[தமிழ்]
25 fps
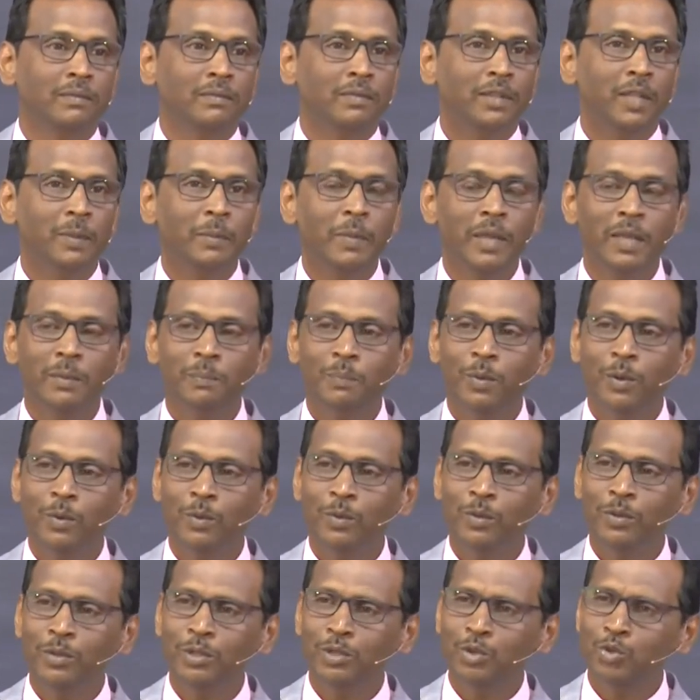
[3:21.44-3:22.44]
இந்த
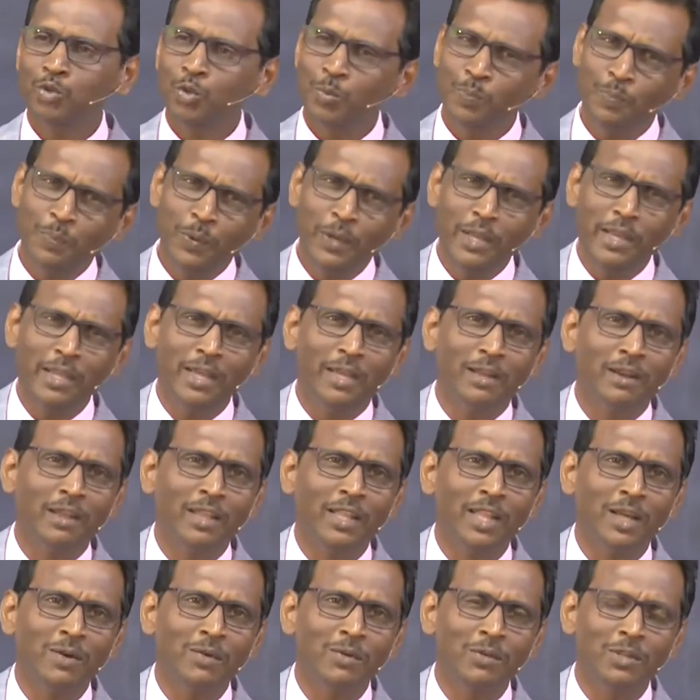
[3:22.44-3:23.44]
மேய்ப்பன் வந்து சுப்பீரியர்
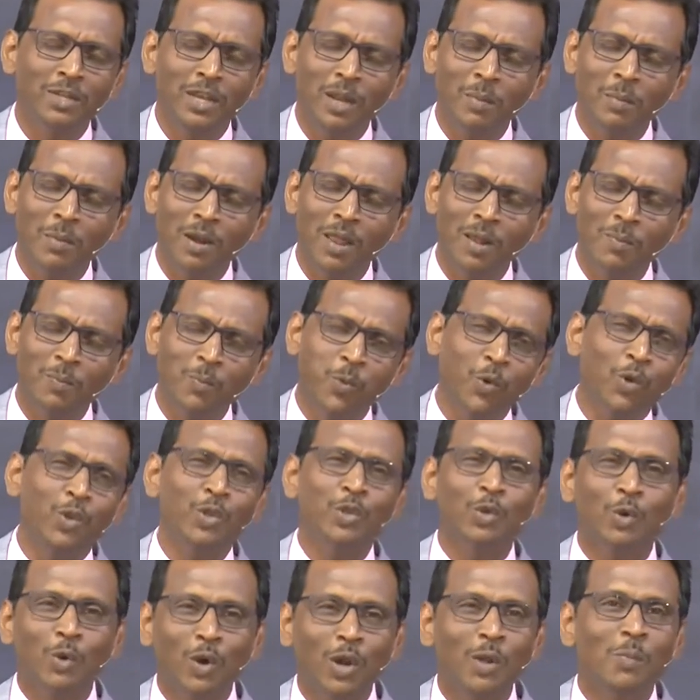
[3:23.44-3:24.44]
அதாவது நம்மளால்
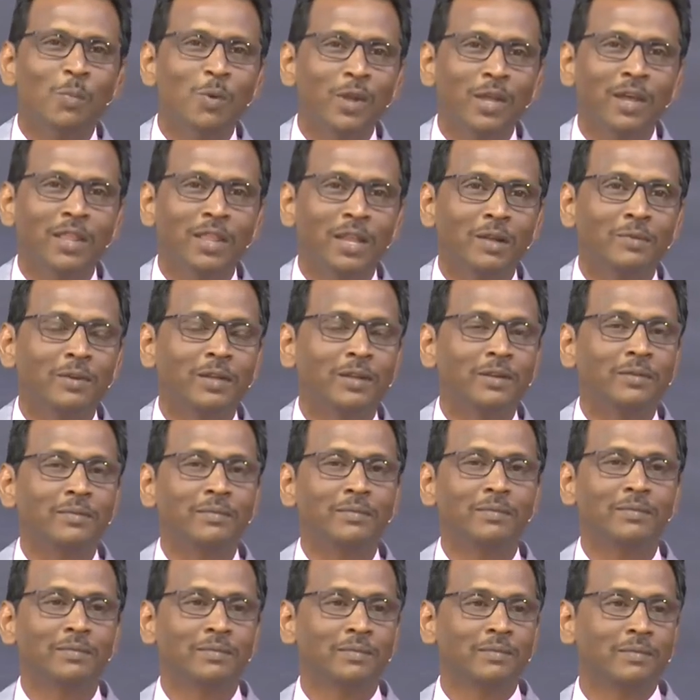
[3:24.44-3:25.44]
புரிந்து கொள்ள முடியாத அளவர்
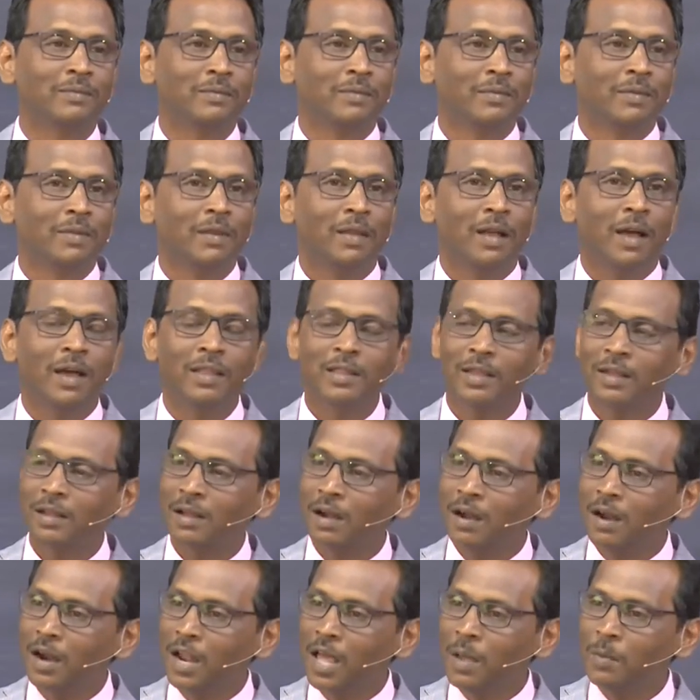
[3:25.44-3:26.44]
அந்த
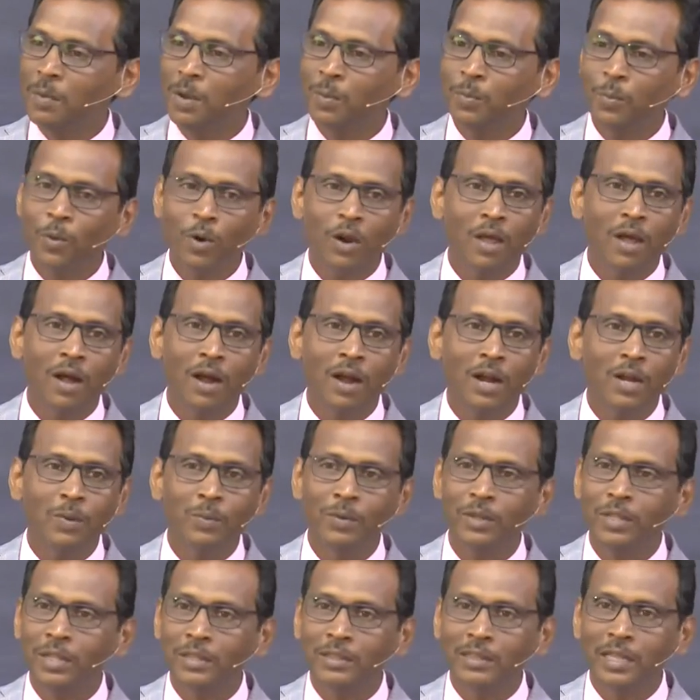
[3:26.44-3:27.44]
காணாமல் போன ஆடு
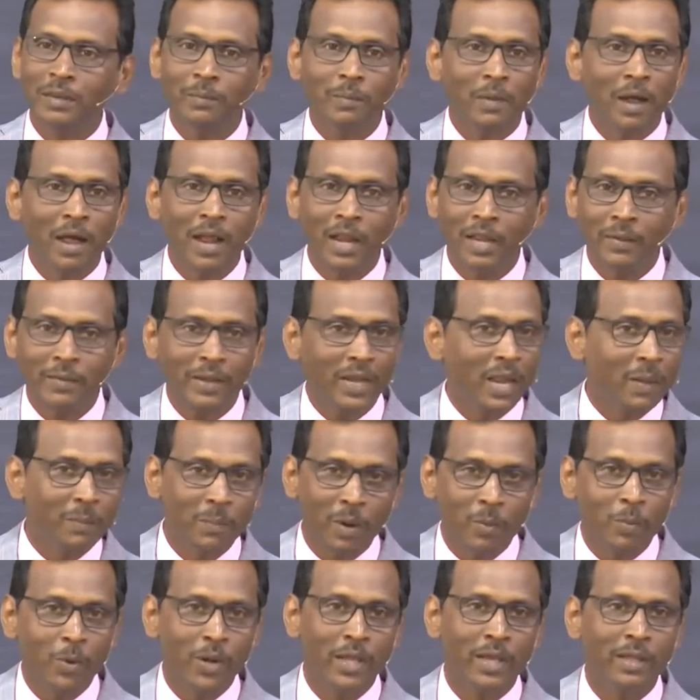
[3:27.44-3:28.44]
வந்து தன் அறிவை
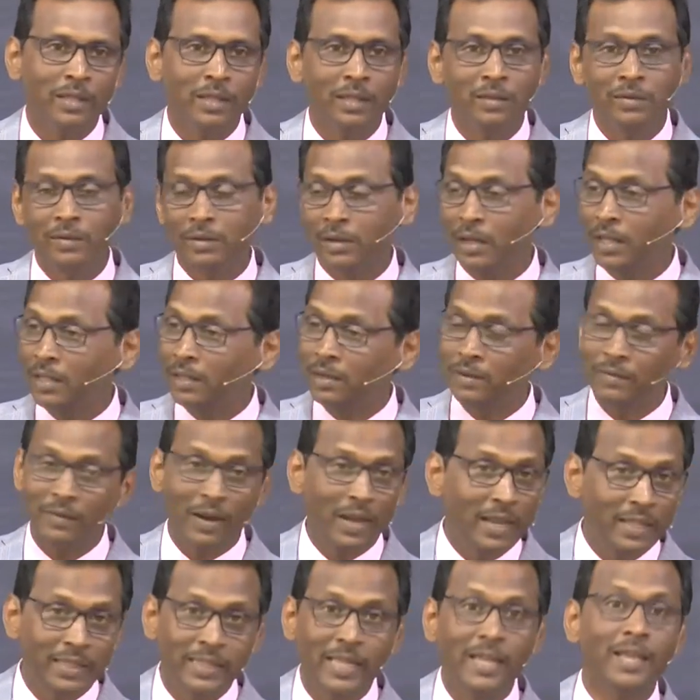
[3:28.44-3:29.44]
நம்ப முடியாது அது அதுக்கு
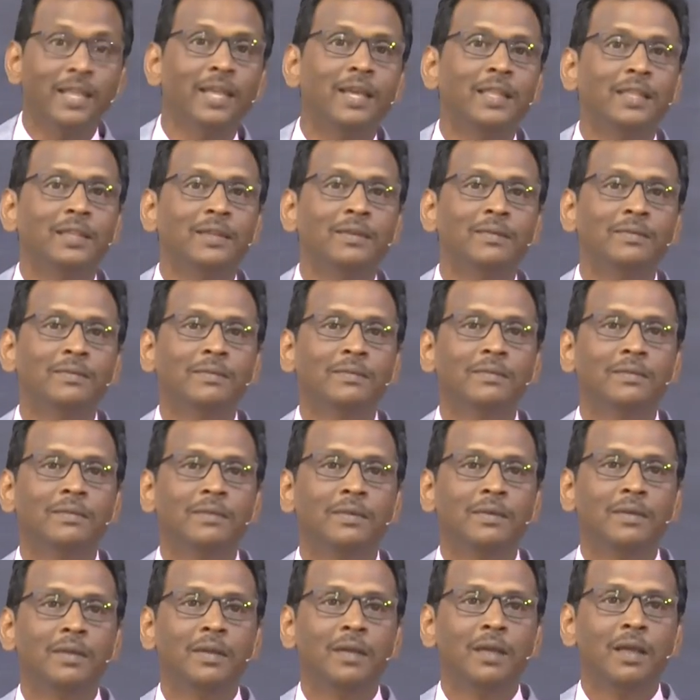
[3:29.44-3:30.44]
வழி தெரியாது
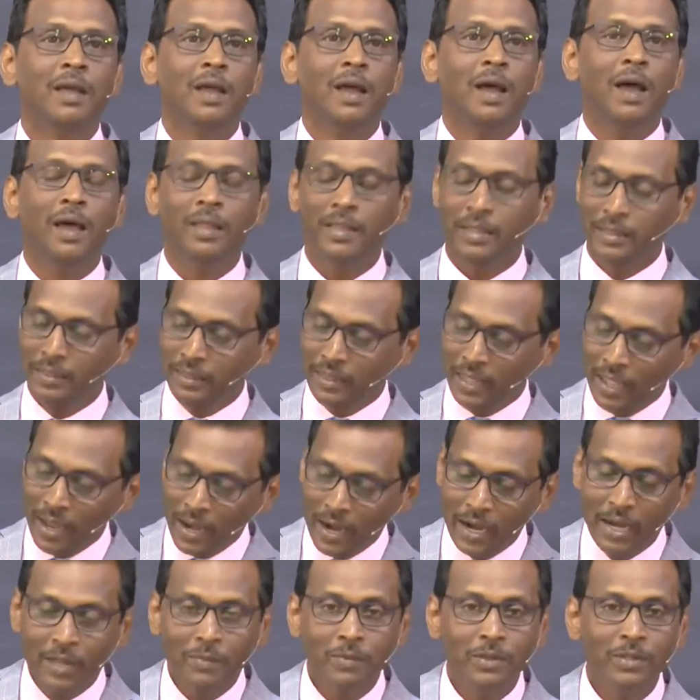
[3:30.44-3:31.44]
அதை
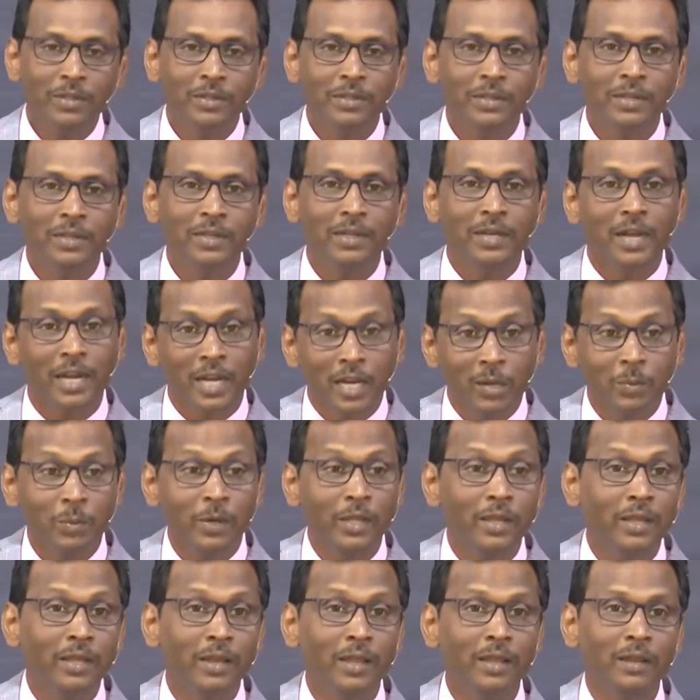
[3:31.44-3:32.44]
தேடி வந்து
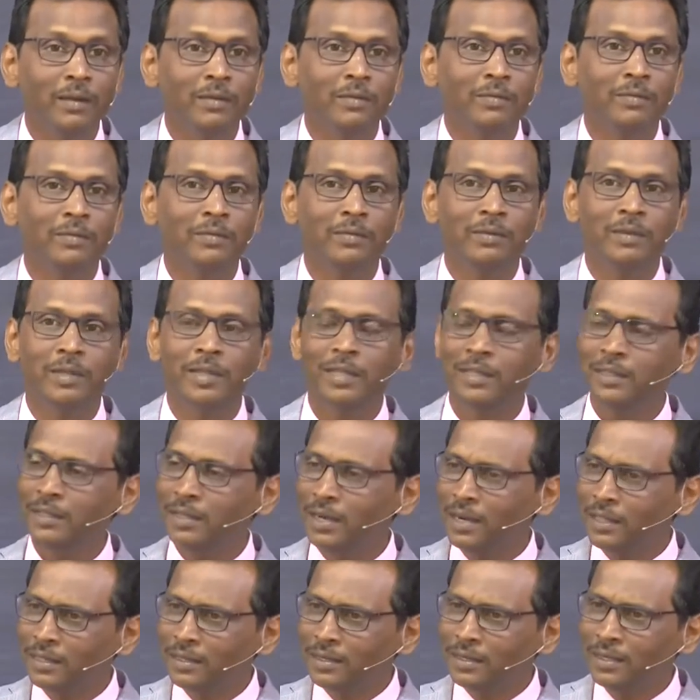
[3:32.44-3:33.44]
கண்டுபிடிக்கிறார் எந்த
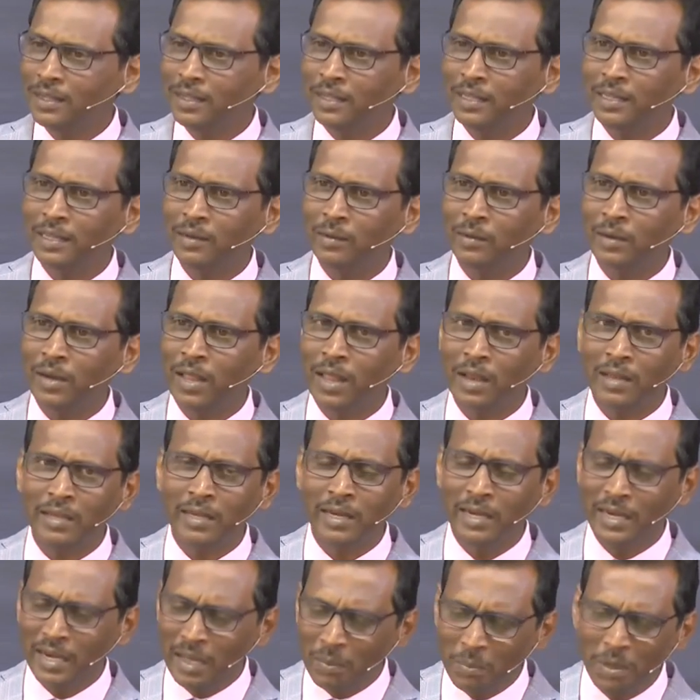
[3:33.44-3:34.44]
இடத்துல நாலு
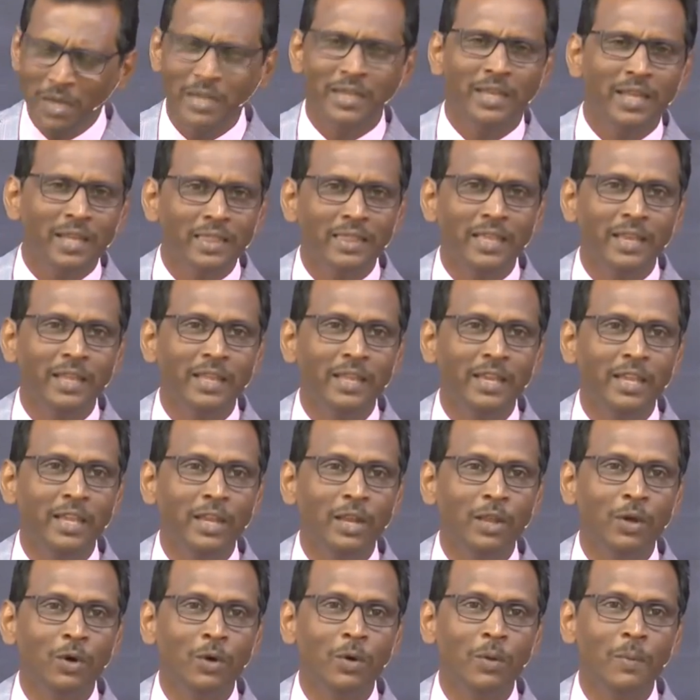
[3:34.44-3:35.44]
இன்னபிலிட்டியாக
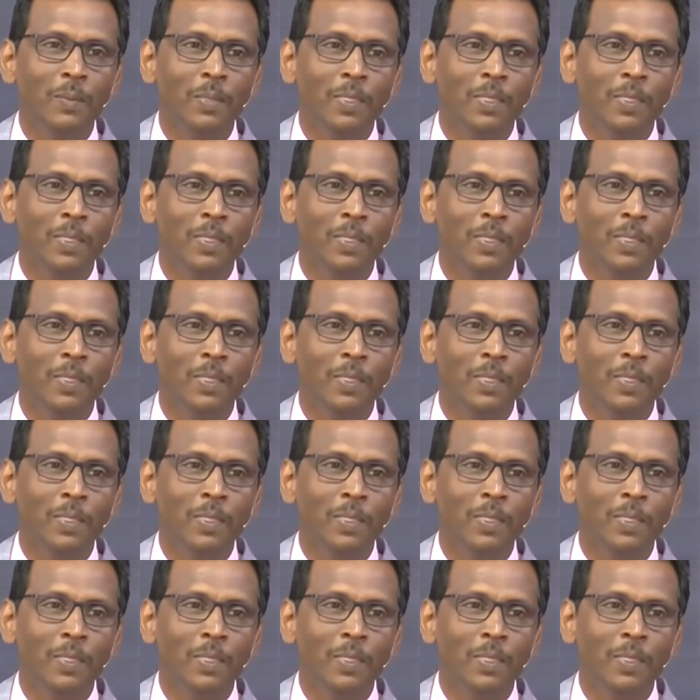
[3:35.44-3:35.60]
தெரிகிறீங்களோ